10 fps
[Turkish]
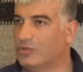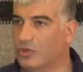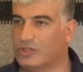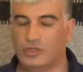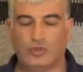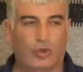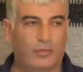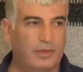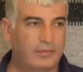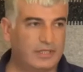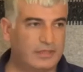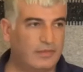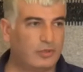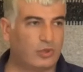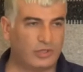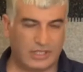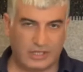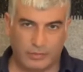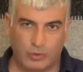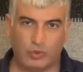Dört kişi olmamız ve çok
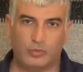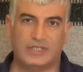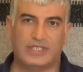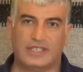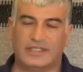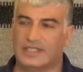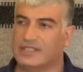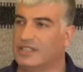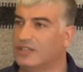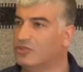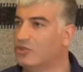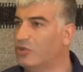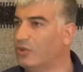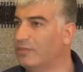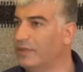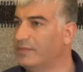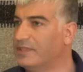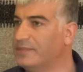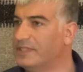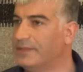ciddi bir uyum içerisinde çalışıyor olmamız
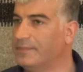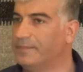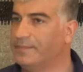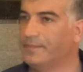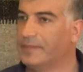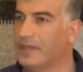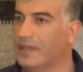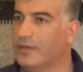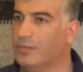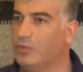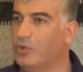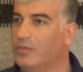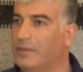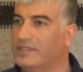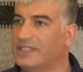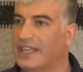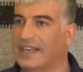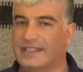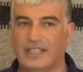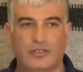bizim büyümemiz
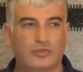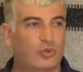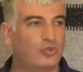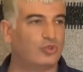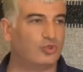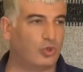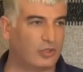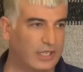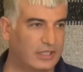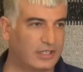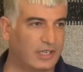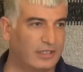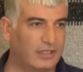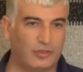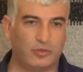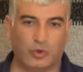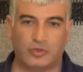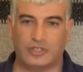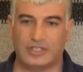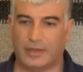gerekliliği sonucunda ortaya çıkart. Yani
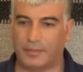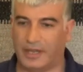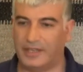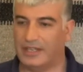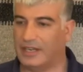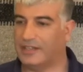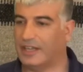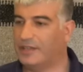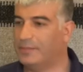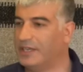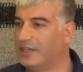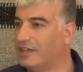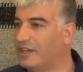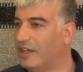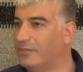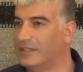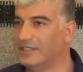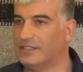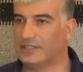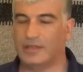dört kişi hep aynı yerde, aynı binada
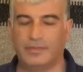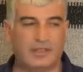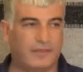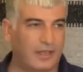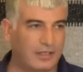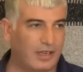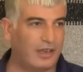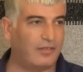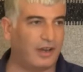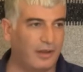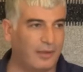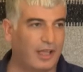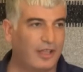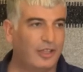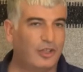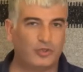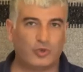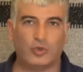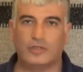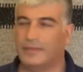kalmasının tabii ki faydalar var ama
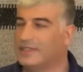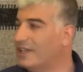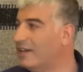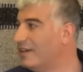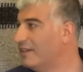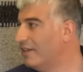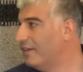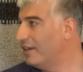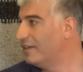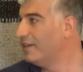çoğu zaman zararı da var.